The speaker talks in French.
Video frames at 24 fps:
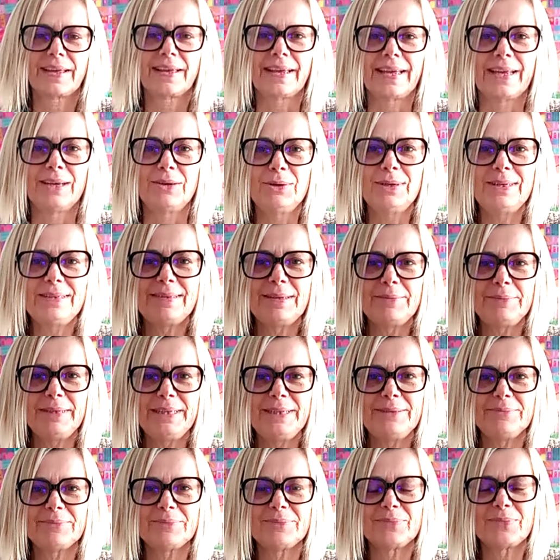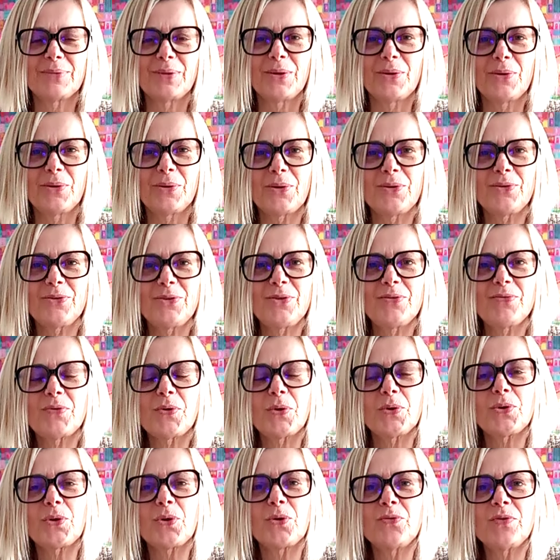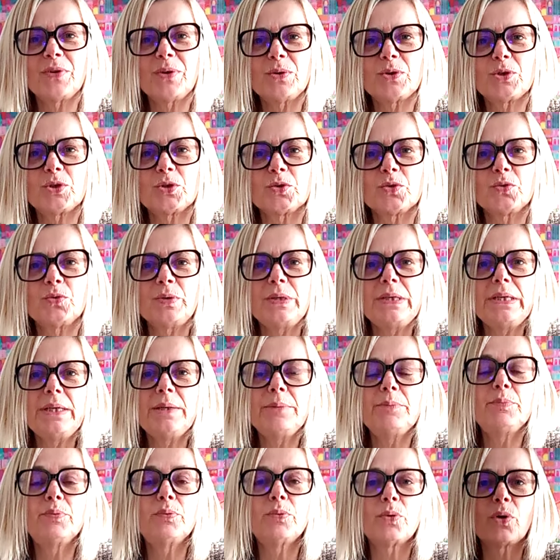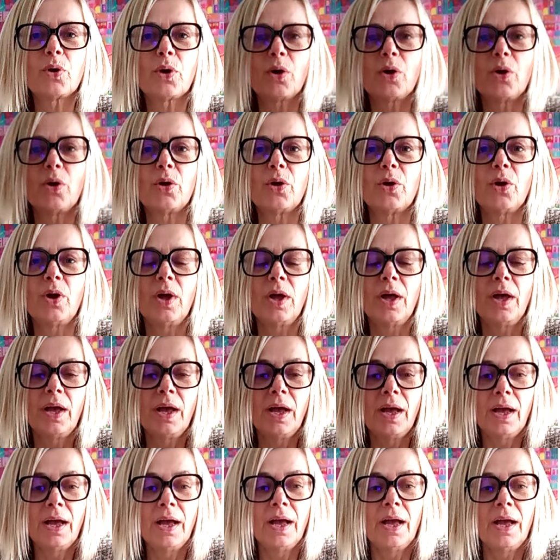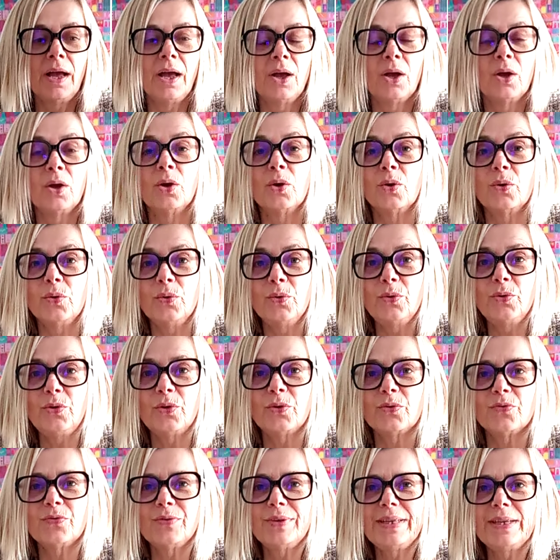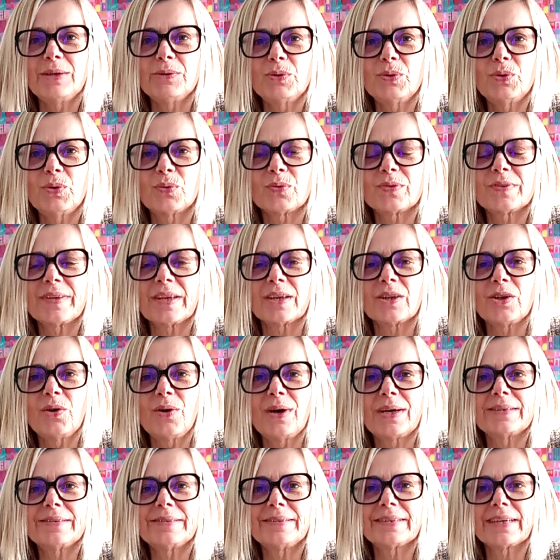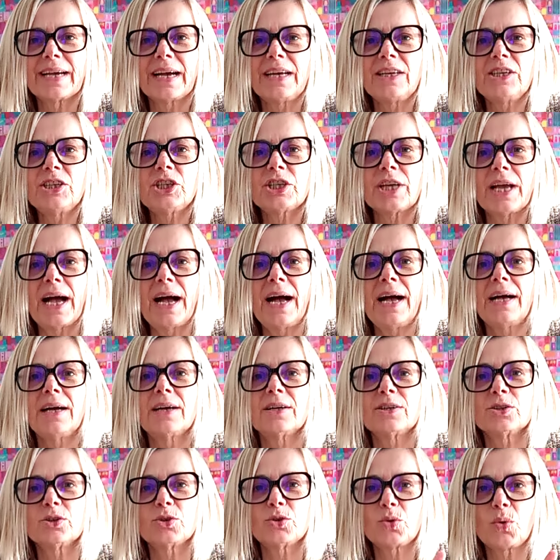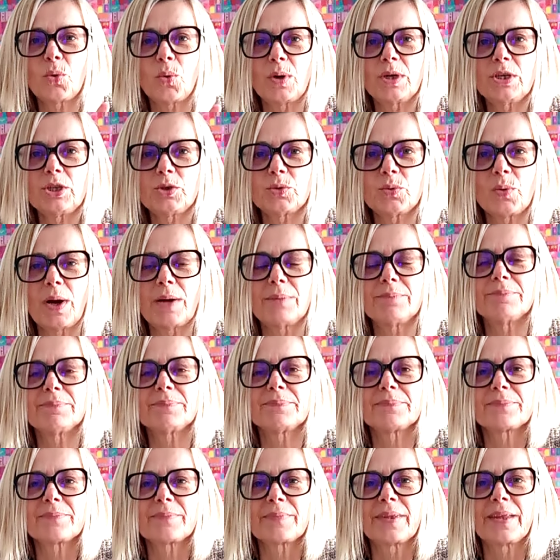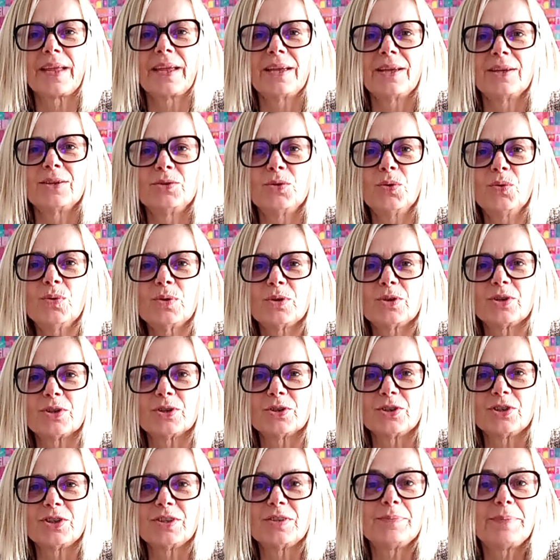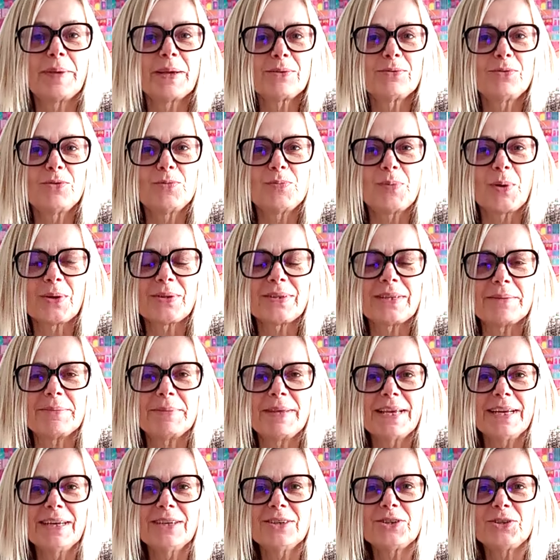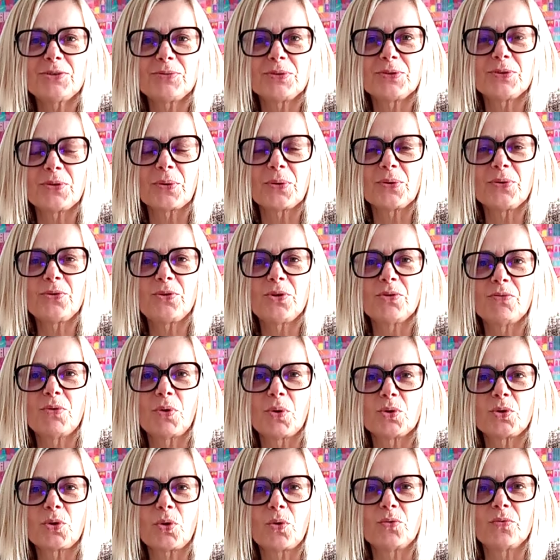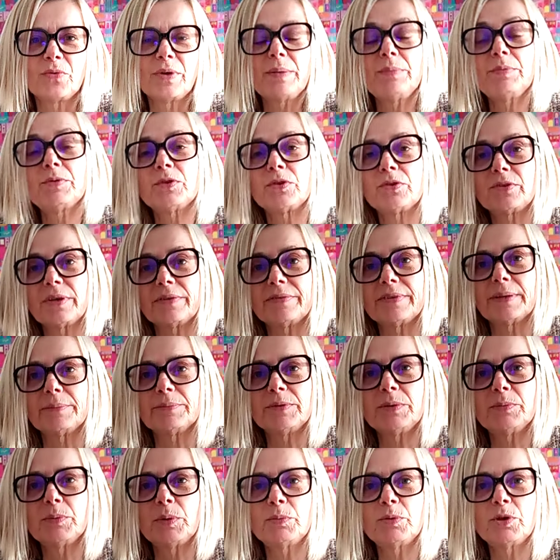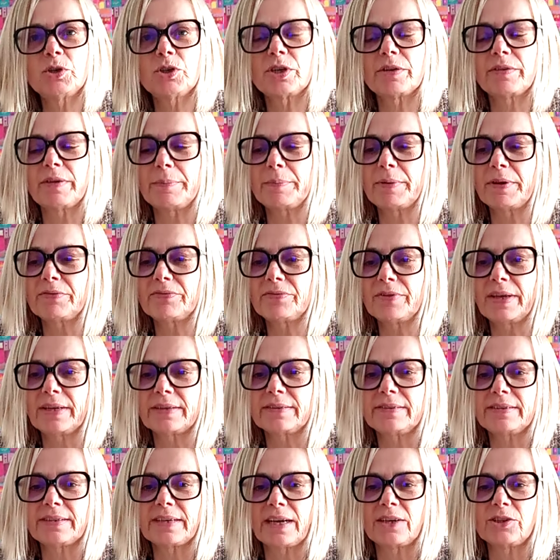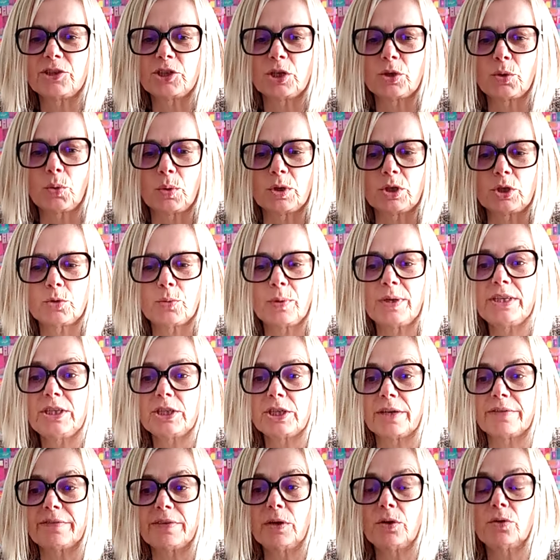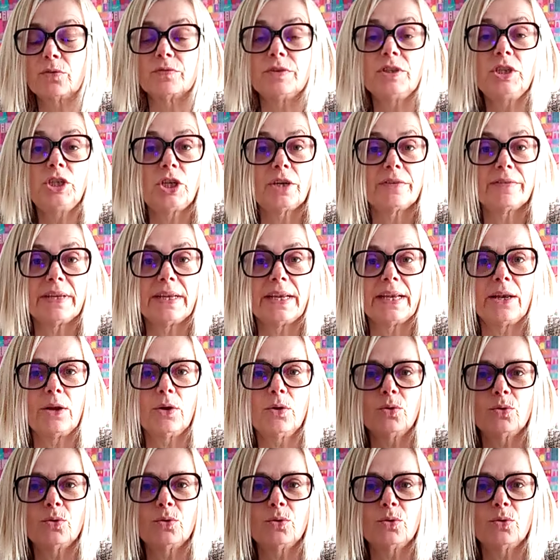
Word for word: Hello les amis, heureuse de vous retrouver aujourd'hui pour euh, une vidéo concernant un tirage à trois choix. Donc euh, j'espère que vous vous portez bien, je suis heureuse de vous retrouver puisque ça faisait un petit moment que je n'avais pas fait un tirage à trois choix et j'avais envie, j'avais l'élan